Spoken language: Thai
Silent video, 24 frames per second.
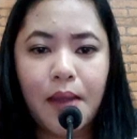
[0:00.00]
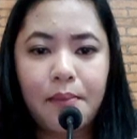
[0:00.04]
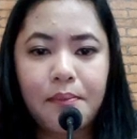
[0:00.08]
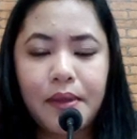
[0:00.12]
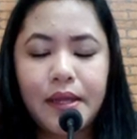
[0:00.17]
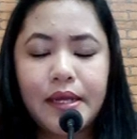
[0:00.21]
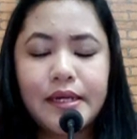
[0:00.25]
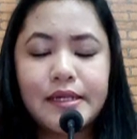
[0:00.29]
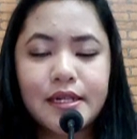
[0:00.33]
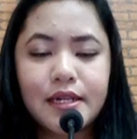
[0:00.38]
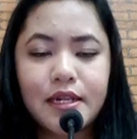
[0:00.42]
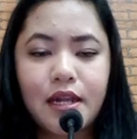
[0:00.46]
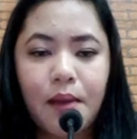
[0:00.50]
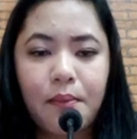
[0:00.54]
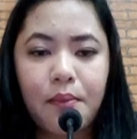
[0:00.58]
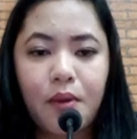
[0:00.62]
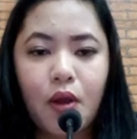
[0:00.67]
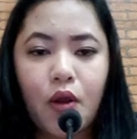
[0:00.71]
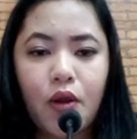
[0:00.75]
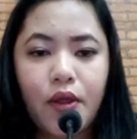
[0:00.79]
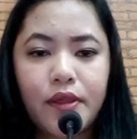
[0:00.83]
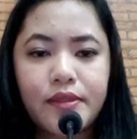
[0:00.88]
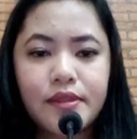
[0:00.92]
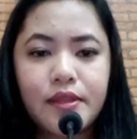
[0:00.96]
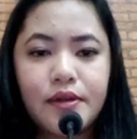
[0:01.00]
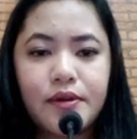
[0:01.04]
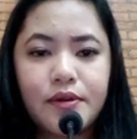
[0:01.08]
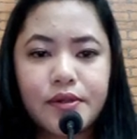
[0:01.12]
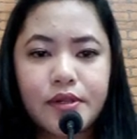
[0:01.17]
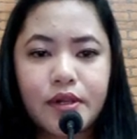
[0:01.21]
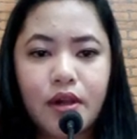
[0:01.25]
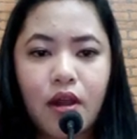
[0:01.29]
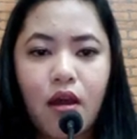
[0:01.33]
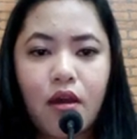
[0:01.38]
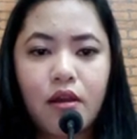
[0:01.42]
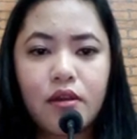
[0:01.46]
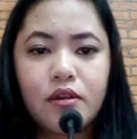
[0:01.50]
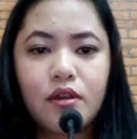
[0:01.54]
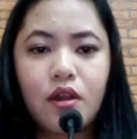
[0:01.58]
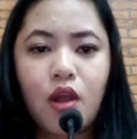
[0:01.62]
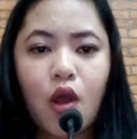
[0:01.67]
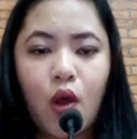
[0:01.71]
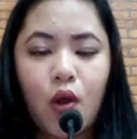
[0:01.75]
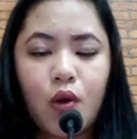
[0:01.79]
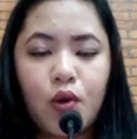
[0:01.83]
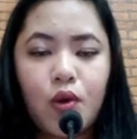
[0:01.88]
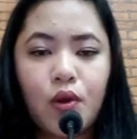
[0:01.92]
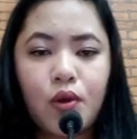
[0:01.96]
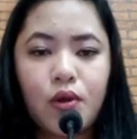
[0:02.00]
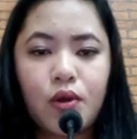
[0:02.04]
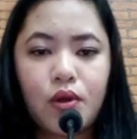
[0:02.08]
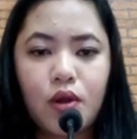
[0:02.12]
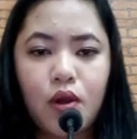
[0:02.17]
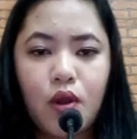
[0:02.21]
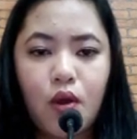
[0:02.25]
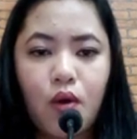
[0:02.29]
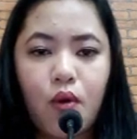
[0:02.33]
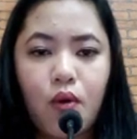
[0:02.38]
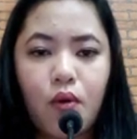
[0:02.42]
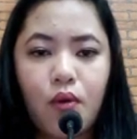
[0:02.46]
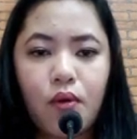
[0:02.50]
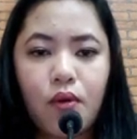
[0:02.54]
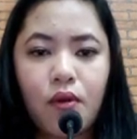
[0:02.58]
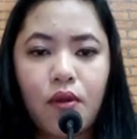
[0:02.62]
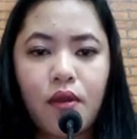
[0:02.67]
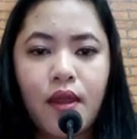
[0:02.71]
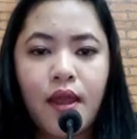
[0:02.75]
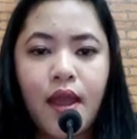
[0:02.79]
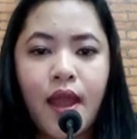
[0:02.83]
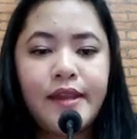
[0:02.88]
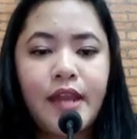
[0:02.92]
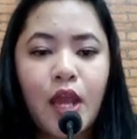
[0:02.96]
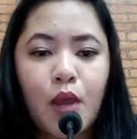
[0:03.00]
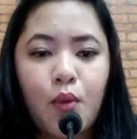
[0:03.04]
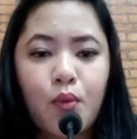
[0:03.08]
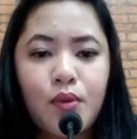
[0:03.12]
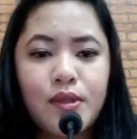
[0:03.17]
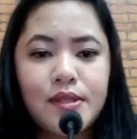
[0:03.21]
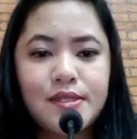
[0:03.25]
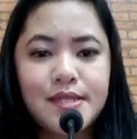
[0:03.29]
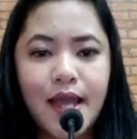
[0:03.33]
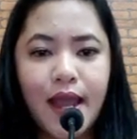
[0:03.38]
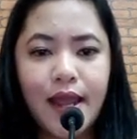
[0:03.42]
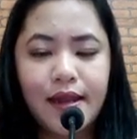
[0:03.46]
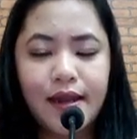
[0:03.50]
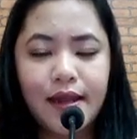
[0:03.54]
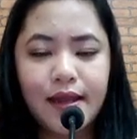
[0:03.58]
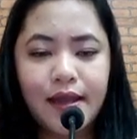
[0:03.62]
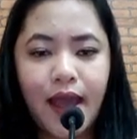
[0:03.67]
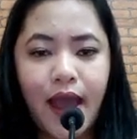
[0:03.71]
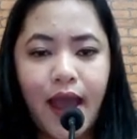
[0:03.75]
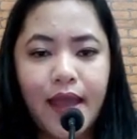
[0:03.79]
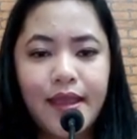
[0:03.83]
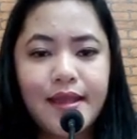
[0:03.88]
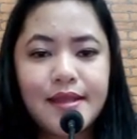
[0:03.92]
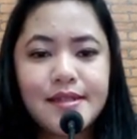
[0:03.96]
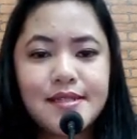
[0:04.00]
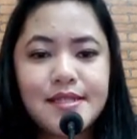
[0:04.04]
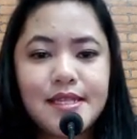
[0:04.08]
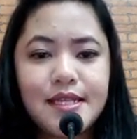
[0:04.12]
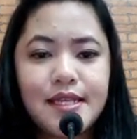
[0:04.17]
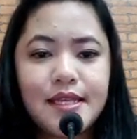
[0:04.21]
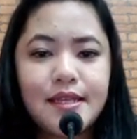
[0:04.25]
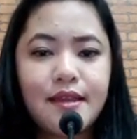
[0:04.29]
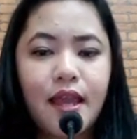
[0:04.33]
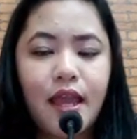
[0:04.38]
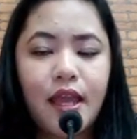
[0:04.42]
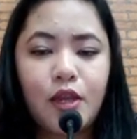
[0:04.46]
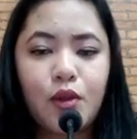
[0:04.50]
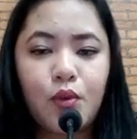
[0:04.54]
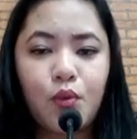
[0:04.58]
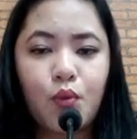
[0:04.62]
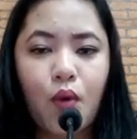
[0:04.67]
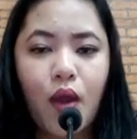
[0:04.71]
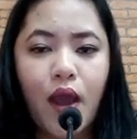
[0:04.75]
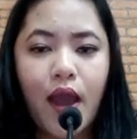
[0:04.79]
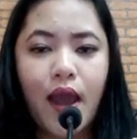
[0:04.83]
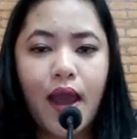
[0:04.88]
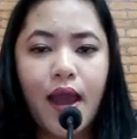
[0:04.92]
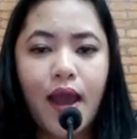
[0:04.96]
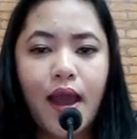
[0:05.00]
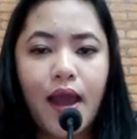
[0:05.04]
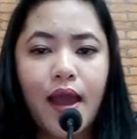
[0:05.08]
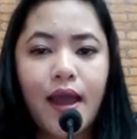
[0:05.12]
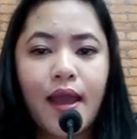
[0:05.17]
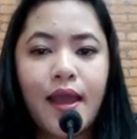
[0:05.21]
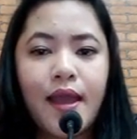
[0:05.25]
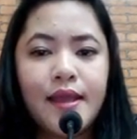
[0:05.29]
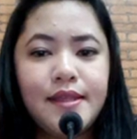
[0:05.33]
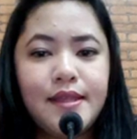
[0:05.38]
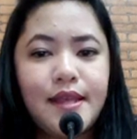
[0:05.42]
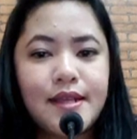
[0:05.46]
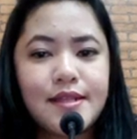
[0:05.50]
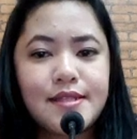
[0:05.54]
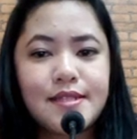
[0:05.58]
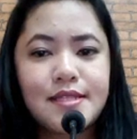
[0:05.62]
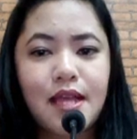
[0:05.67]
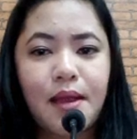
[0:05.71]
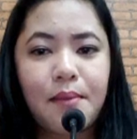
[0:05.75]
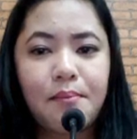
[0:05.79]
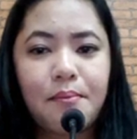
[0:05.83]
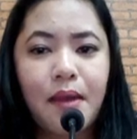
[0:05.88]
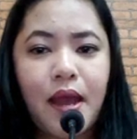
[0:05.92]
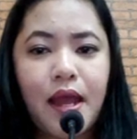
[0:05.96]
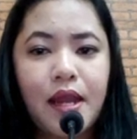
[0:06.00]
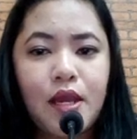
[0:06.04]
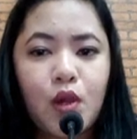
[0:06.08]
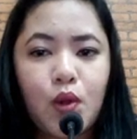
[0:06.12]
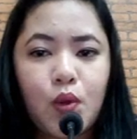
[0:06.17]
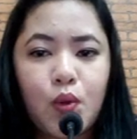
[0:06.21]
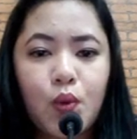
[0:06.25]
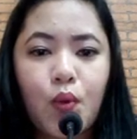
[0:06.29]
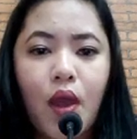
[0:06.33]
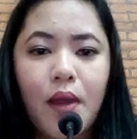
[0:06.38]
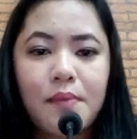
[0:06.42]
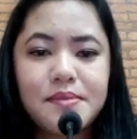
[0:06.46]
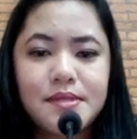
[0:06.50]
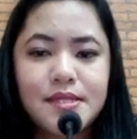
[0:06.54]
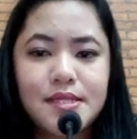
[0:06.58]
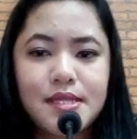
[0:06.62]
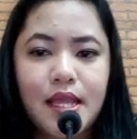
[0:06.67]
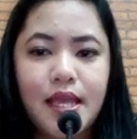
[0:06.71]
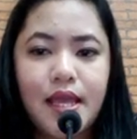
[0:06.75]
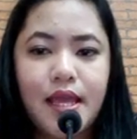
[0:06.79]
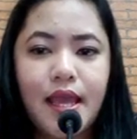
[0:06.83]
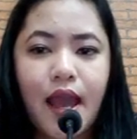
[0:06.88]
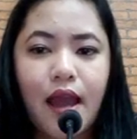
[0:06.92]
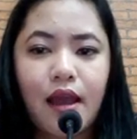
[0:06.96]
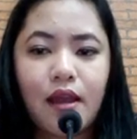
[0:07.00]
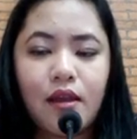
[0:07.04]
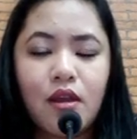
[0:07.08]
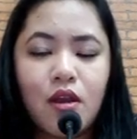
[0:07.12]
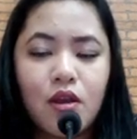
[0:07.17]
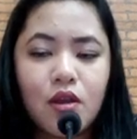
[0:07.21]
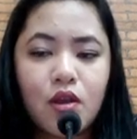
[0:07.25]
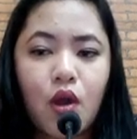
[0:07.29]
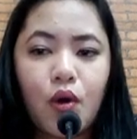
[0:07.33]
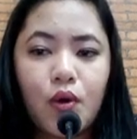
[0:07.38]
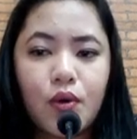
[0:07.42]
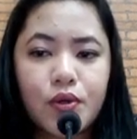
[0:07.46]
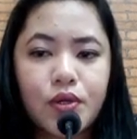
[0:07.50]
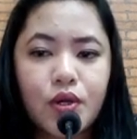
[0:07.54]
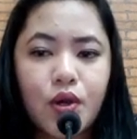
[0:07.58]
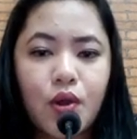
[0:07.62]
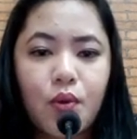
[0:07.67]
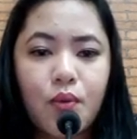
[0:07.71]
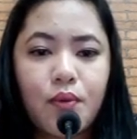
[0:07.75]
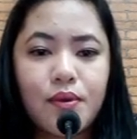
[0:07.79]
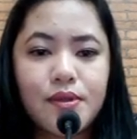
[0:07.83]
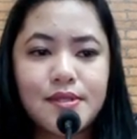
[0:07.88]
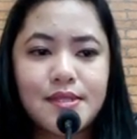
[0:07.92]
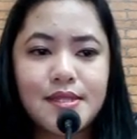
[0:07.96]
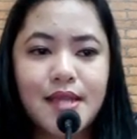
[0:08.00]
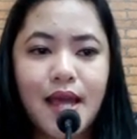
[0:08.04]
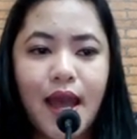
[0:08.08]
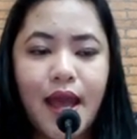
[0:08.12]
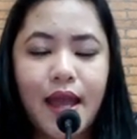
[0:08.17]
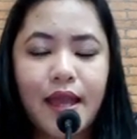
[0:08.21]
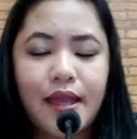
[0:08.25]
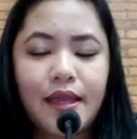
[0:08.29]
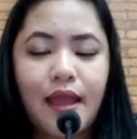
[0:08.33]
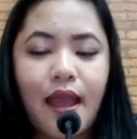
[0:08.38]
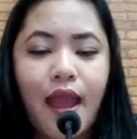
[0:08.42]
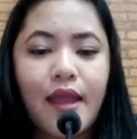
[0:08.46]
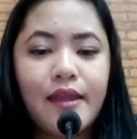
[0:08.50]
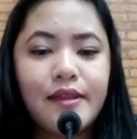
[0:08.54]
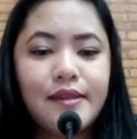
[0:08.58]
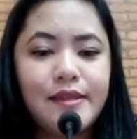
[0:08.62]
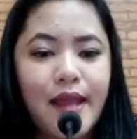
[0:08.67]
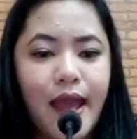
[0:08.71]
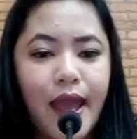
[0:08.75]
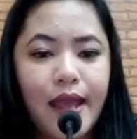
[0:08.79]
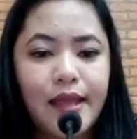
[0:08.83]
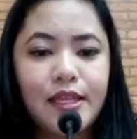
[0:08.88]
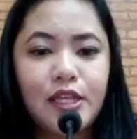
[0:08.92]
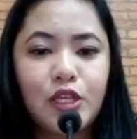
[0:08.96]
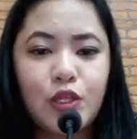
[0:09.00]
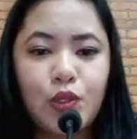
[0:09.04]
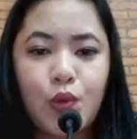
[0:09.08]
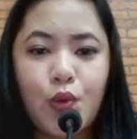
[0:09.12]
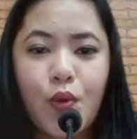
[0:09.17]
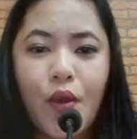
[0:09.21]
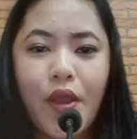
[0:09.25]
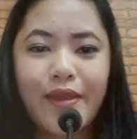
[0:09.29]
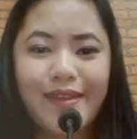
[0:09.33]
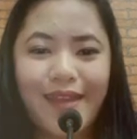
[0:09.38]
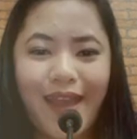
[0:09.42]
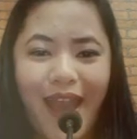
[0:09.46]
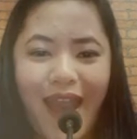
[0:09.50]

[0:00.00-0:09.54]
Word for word: ทำให้ระดับคอเลสเตอรอลลดลงนักวิจัยนะคะยังชี้ให้เห็นว่ายังสามารถลดความเสี่ยงของโรคหัวใจได้อีกด้วย